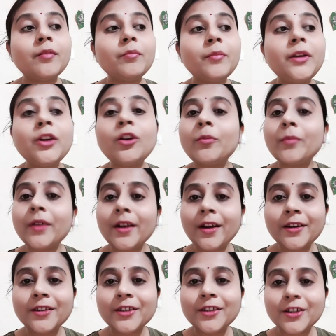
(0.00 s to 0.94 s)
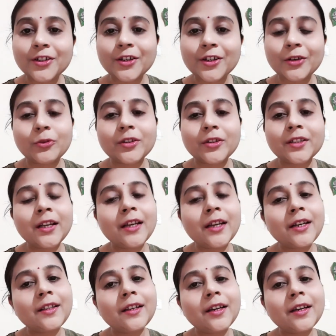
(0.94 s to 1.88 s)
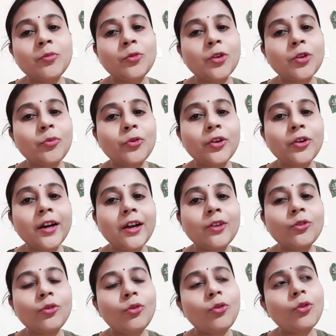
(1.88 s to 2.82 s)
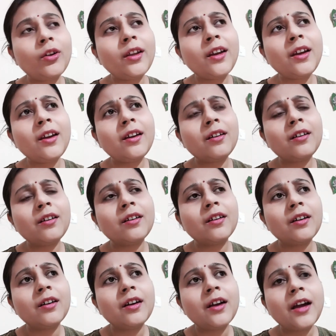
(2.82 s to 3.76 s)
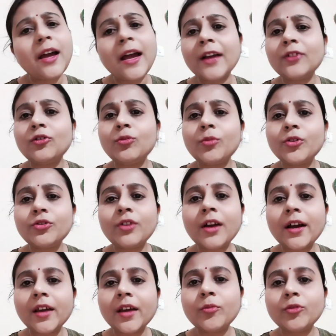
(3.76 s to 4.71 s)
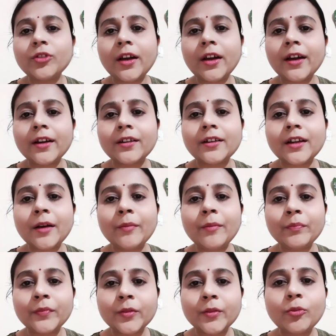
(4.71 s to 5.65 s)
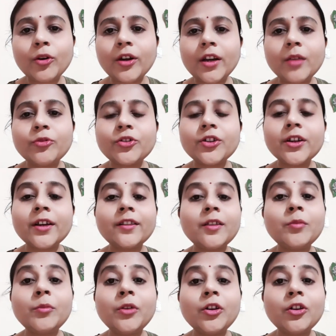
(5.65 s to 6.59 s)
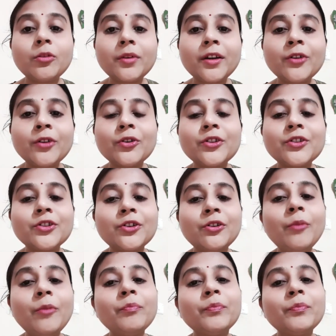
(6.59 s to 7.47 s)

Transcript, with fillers: মিলন মেলার চেষ্টা করেছেন এটা দেখে মনে পড়ে গেল অনেক এক দু বছর আগে বোধ একটা পয়লা বৈশাখের দিন মিলন মেলা হয়েছিল